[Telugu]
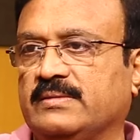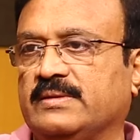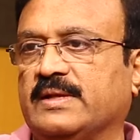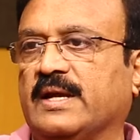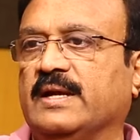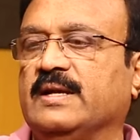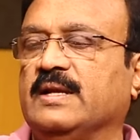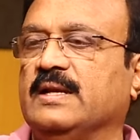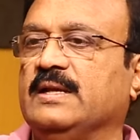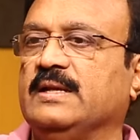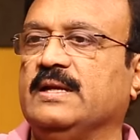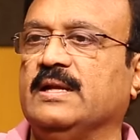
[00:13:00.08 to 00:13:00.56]

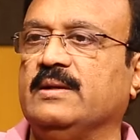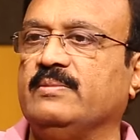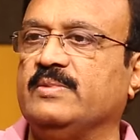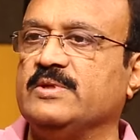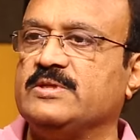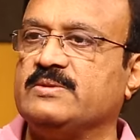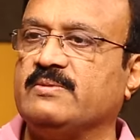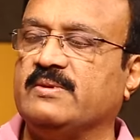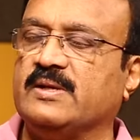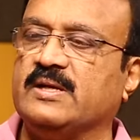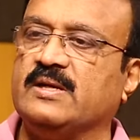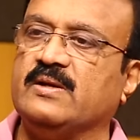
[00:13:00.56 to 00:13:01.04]
టైటిల్
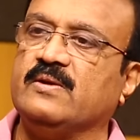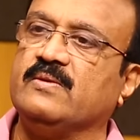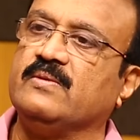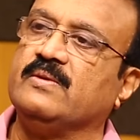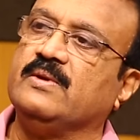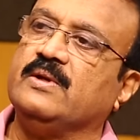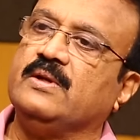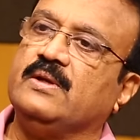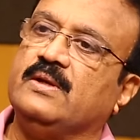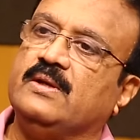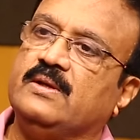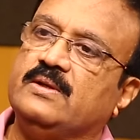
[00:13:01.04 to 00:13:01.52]
గెలిపించి పెట్టడం
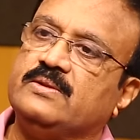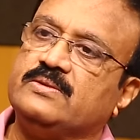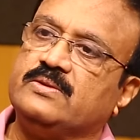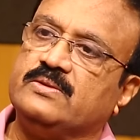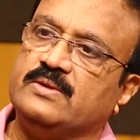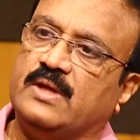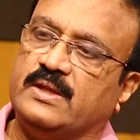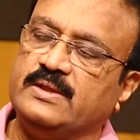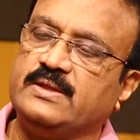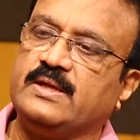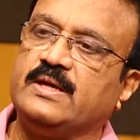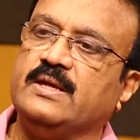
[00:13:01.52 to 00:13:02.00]

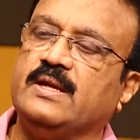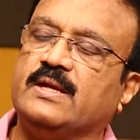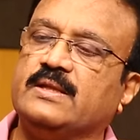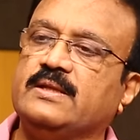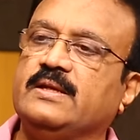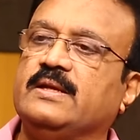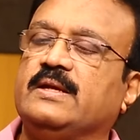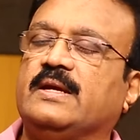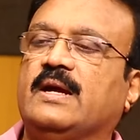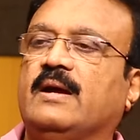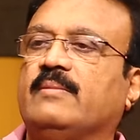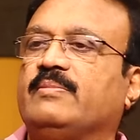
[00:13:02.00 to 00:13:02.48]
సో అందుకని
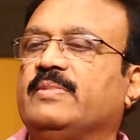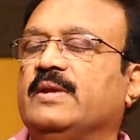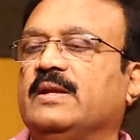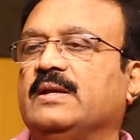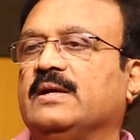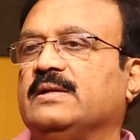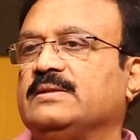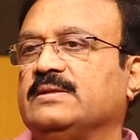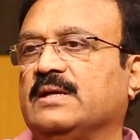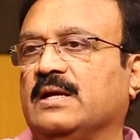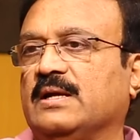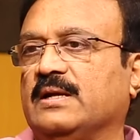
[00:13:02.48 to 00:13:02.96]
అతని
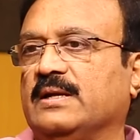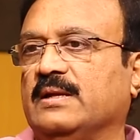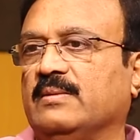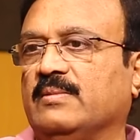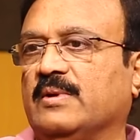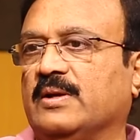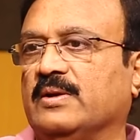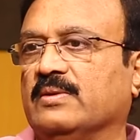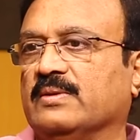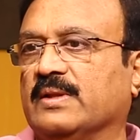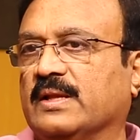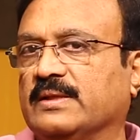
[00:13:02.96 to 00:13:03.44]
క్యాప్టెన్గా చాలా
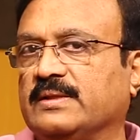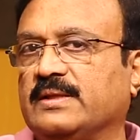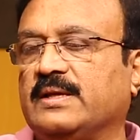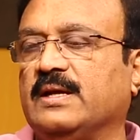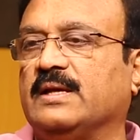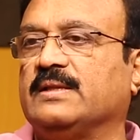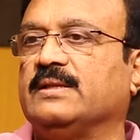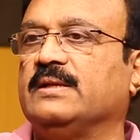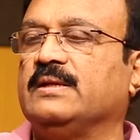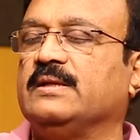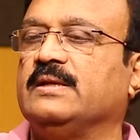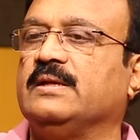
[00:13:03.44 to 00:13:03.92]
డిమాండ్ ఉంది
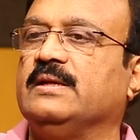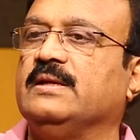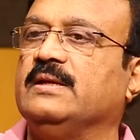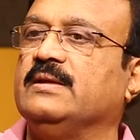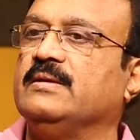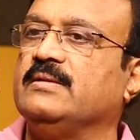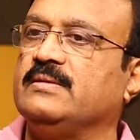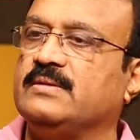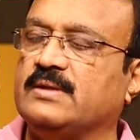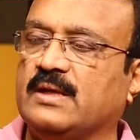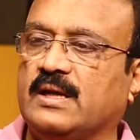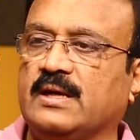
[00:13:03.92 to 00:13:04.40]
అందుకే అతనికి
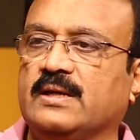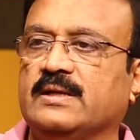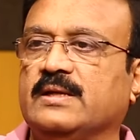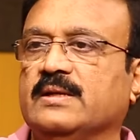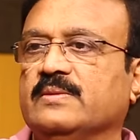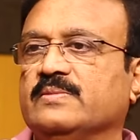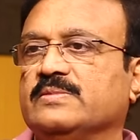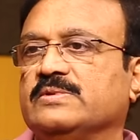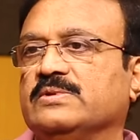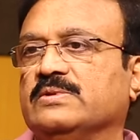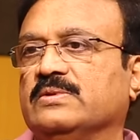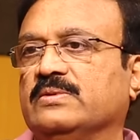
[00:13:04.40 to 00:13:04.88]
చాలా
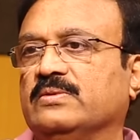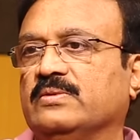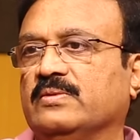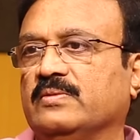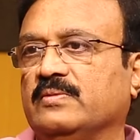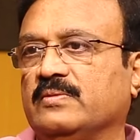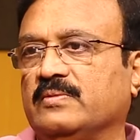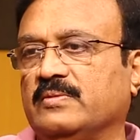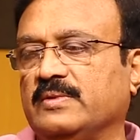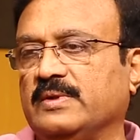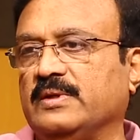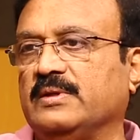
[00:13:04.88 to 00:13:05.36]
టీమ్స్
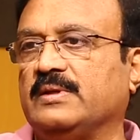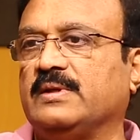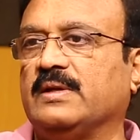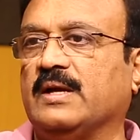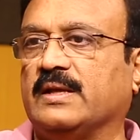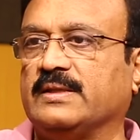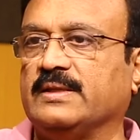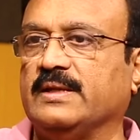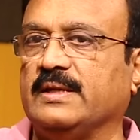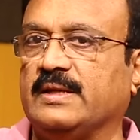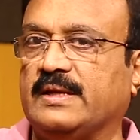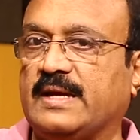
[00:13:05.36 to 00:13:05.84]

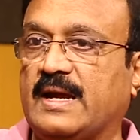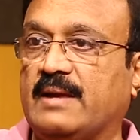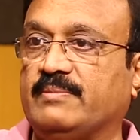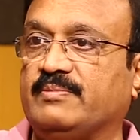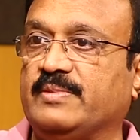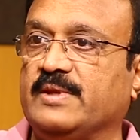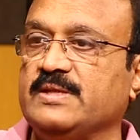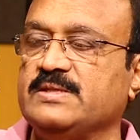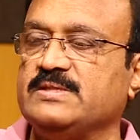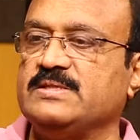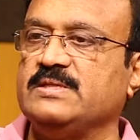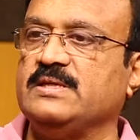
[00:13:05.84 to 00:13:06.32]
అతని
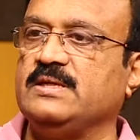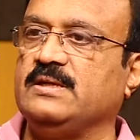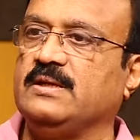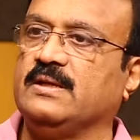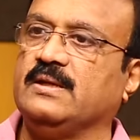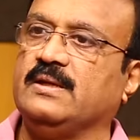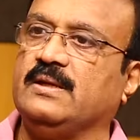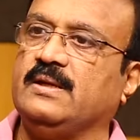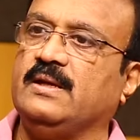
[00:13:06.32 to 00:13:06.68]
క్యాప్టెన్సీ